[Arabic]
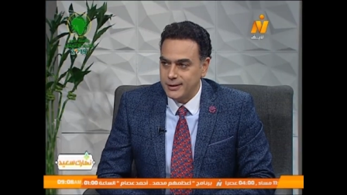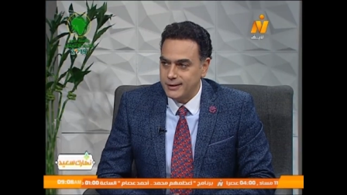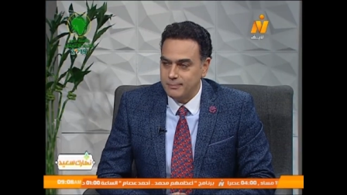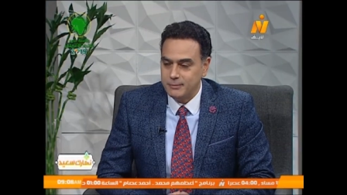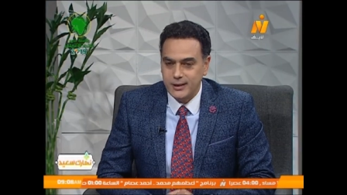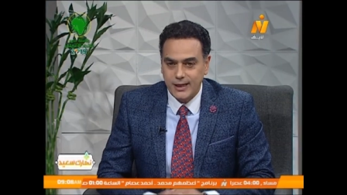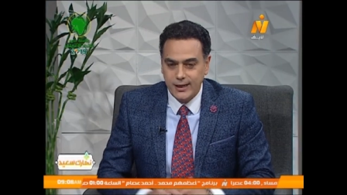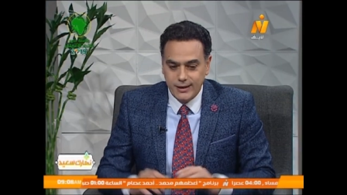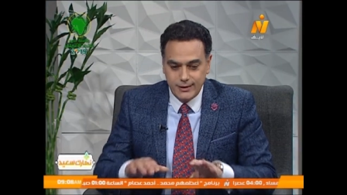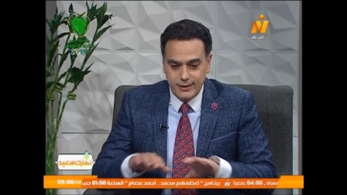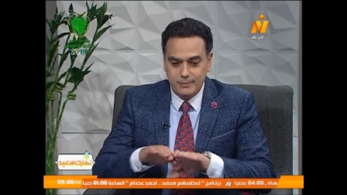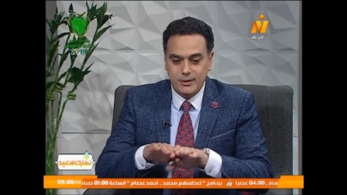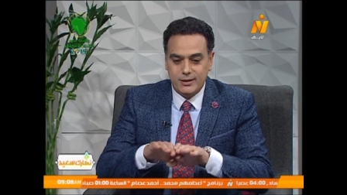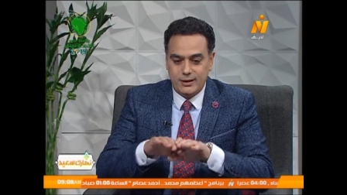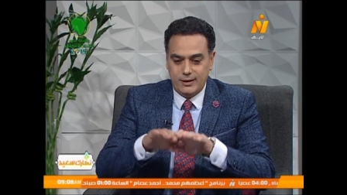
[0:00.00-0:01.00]

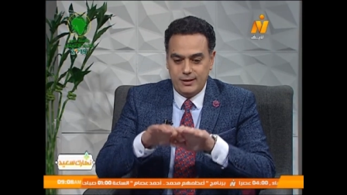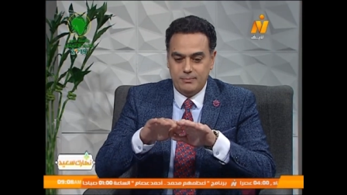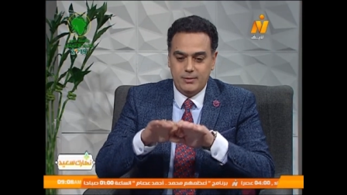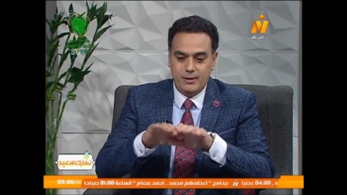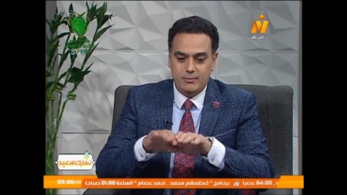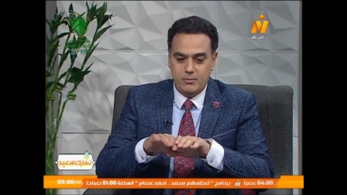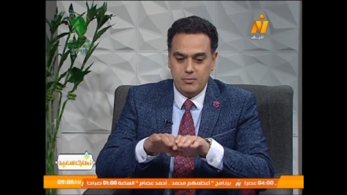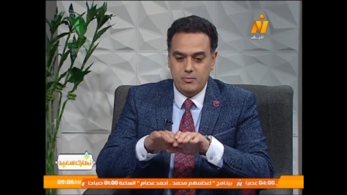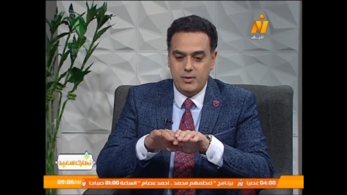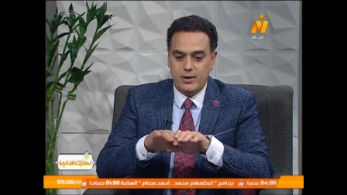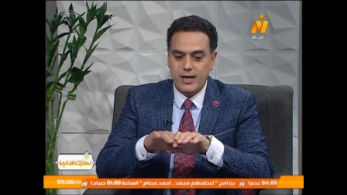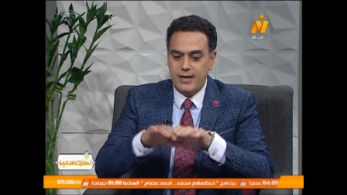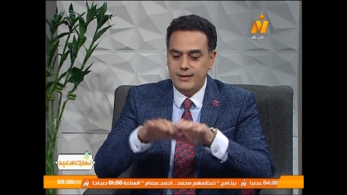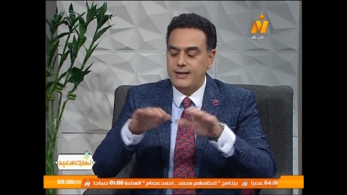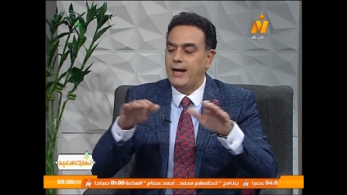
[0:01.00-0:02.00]
يعني
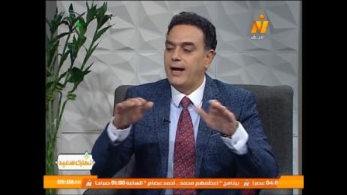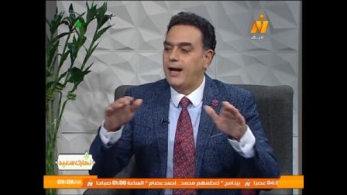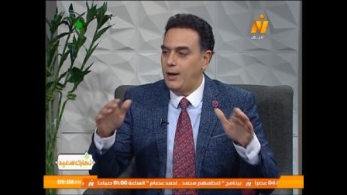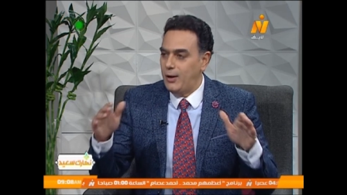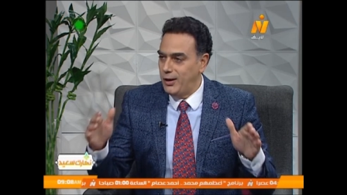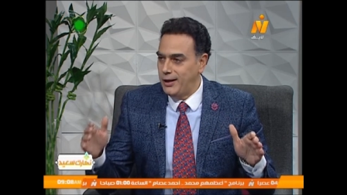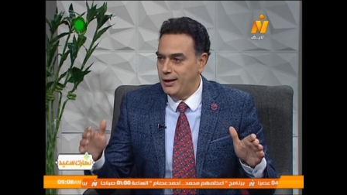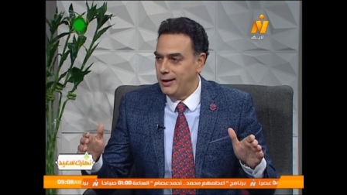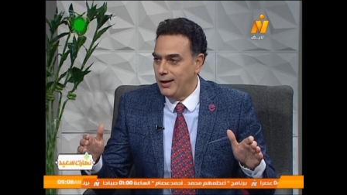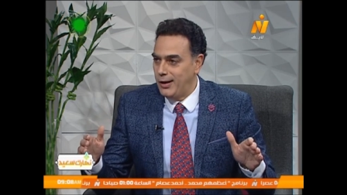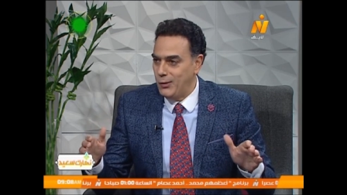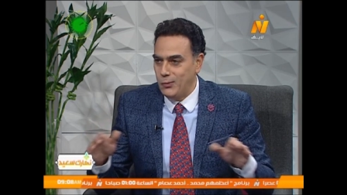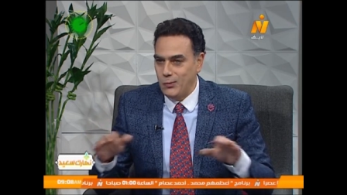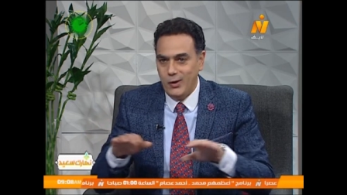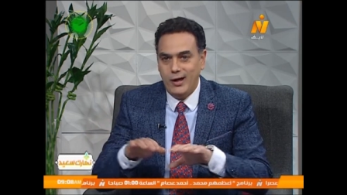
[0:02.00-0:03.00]
راقده على
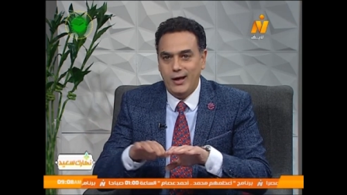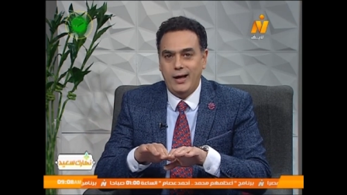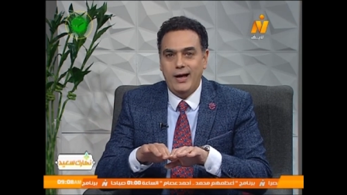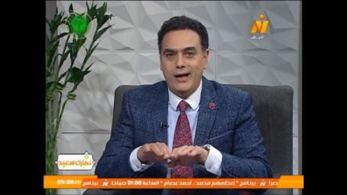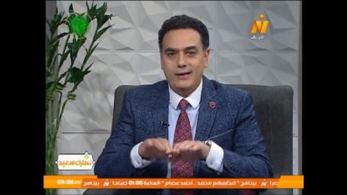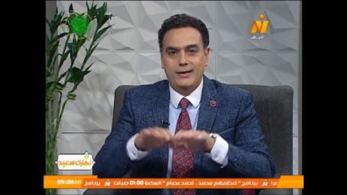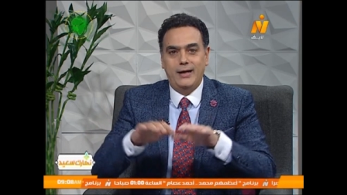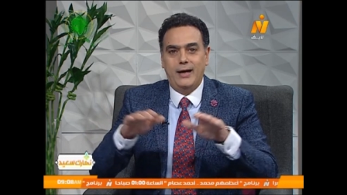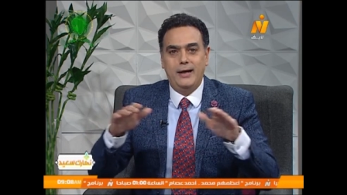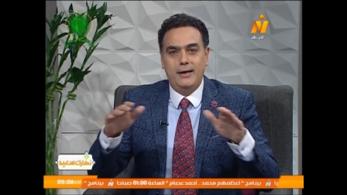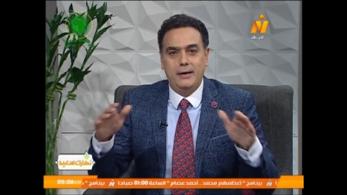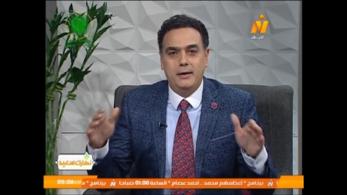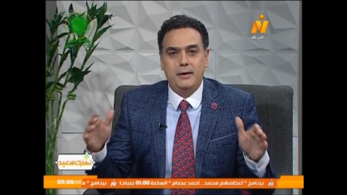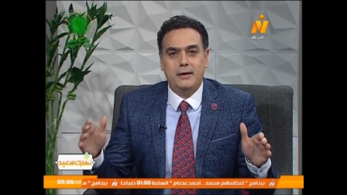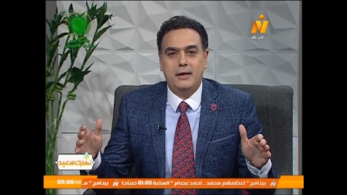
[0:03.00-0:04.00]
او قاعده
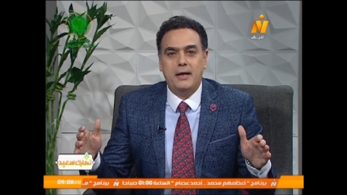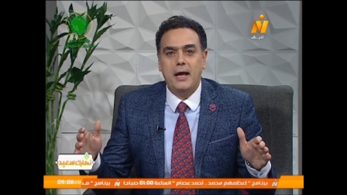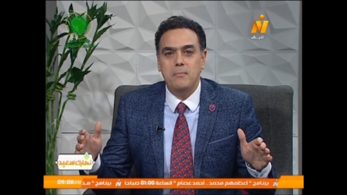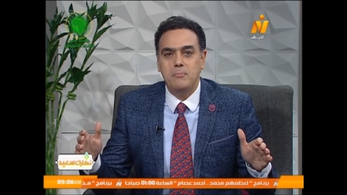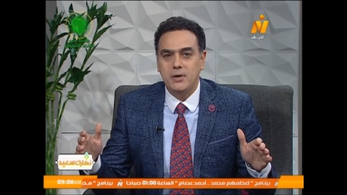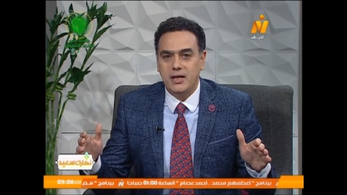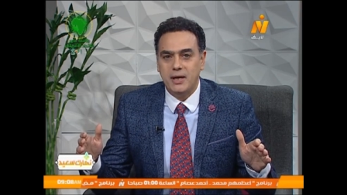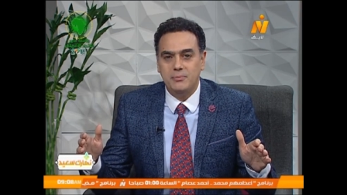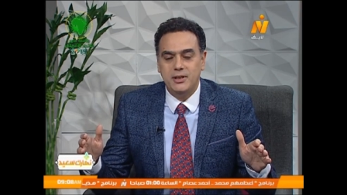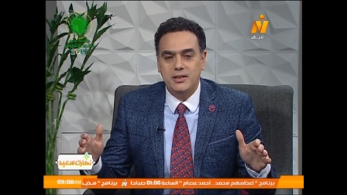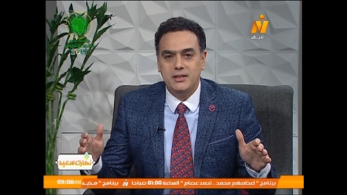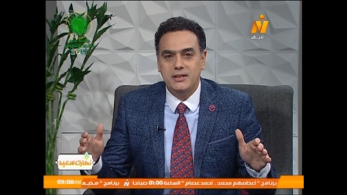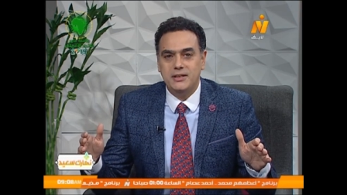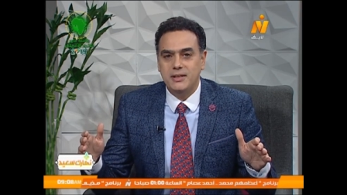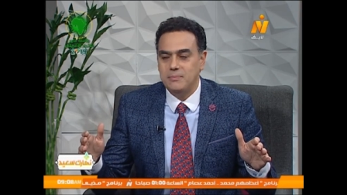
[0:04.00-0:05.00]
على كم
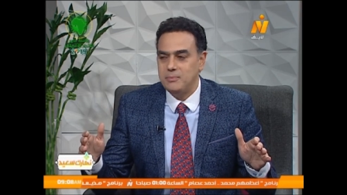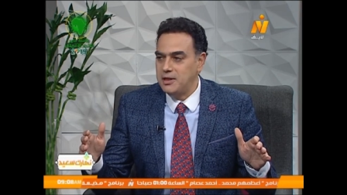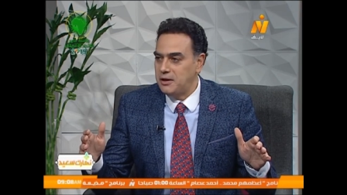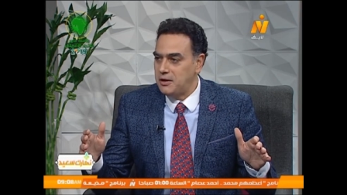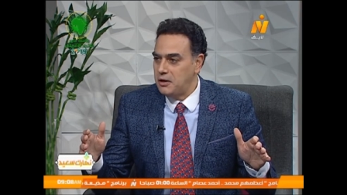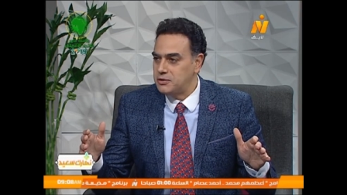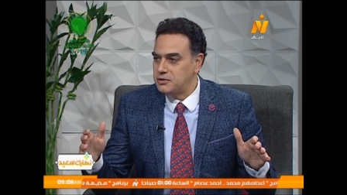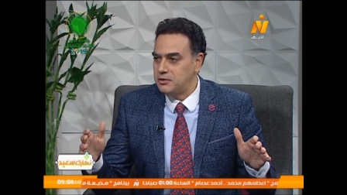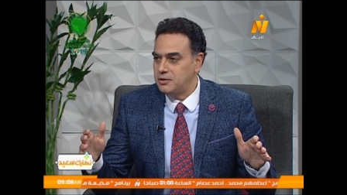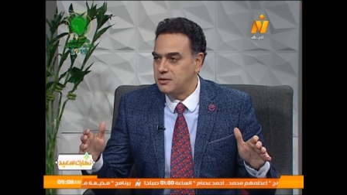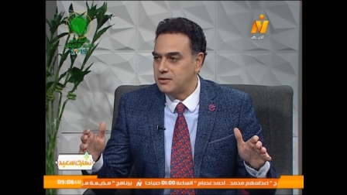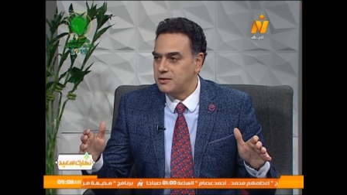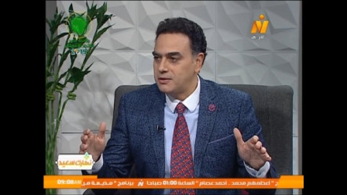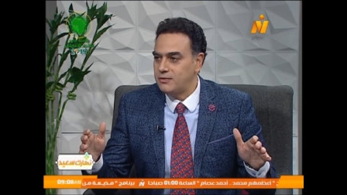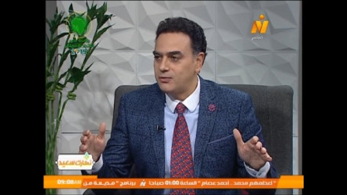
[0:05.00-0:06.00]
كبير جدا من
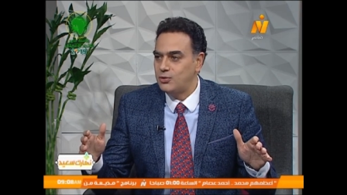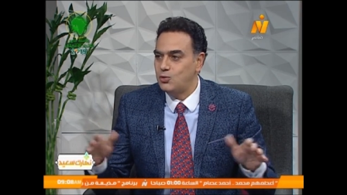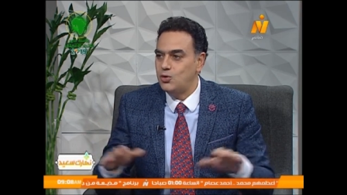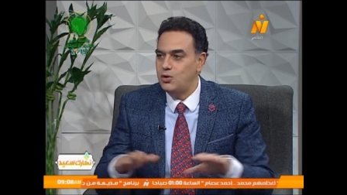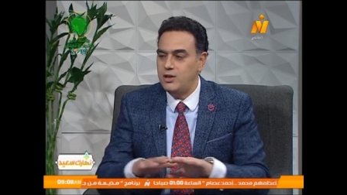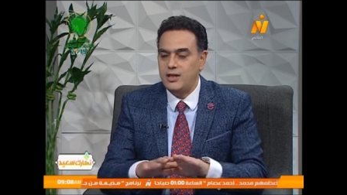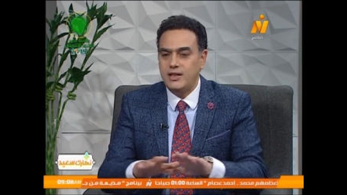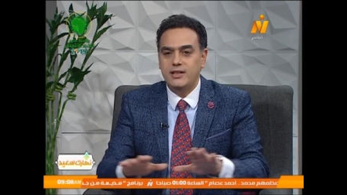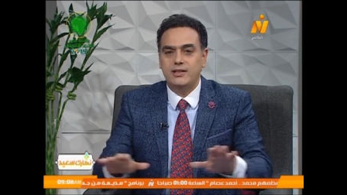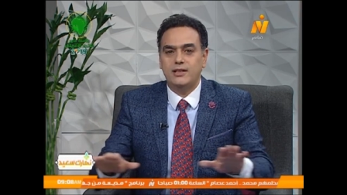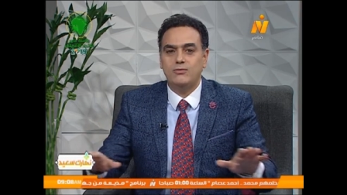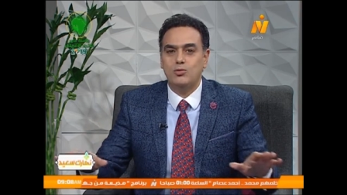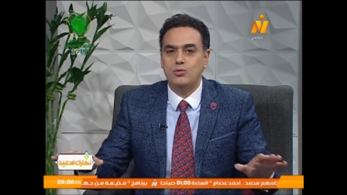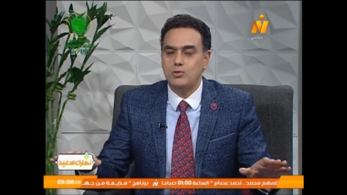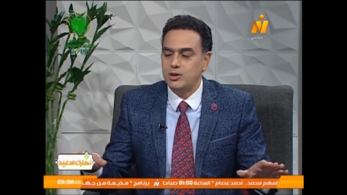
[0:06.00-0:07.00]
الاثار في صحيح. كل
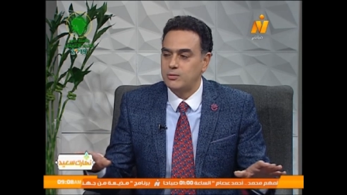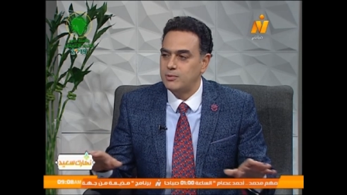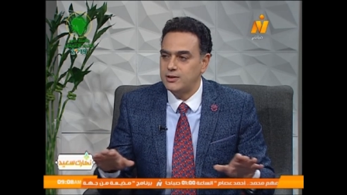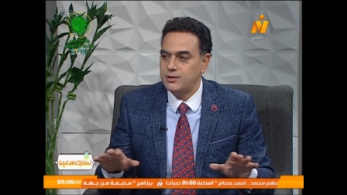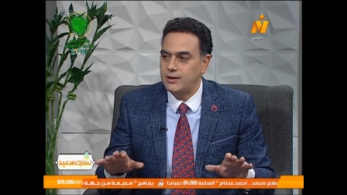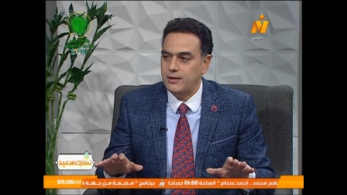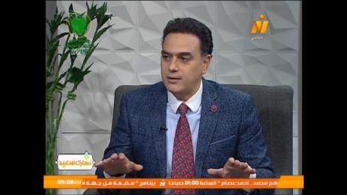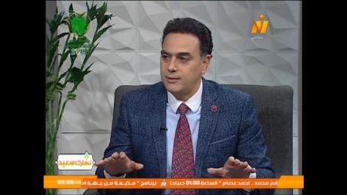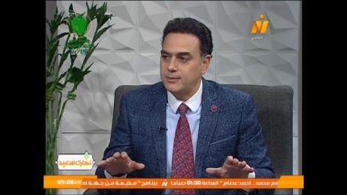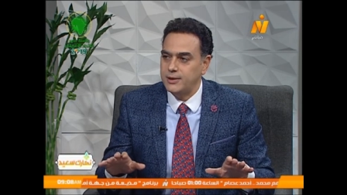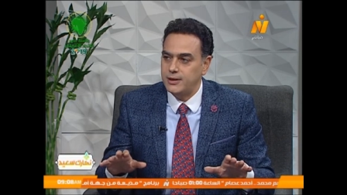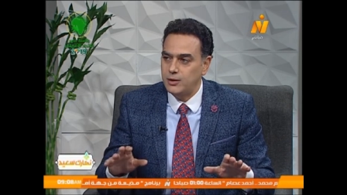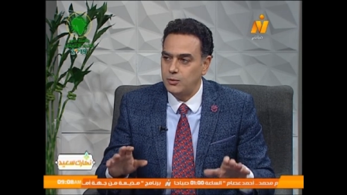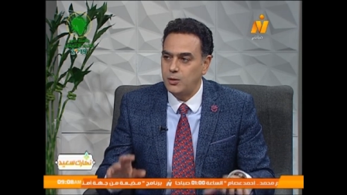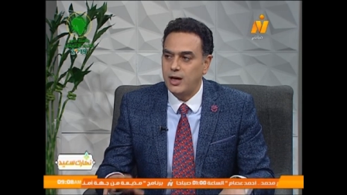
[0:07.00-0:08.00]
حته في جمهوريه مصر
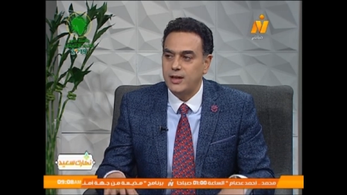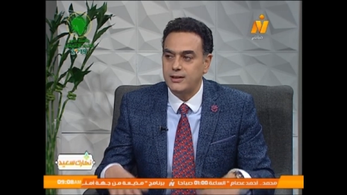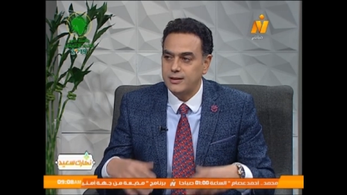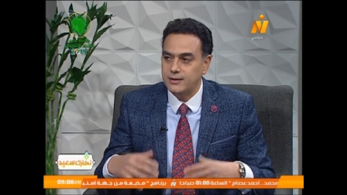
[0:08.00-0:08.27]
العربيه وكل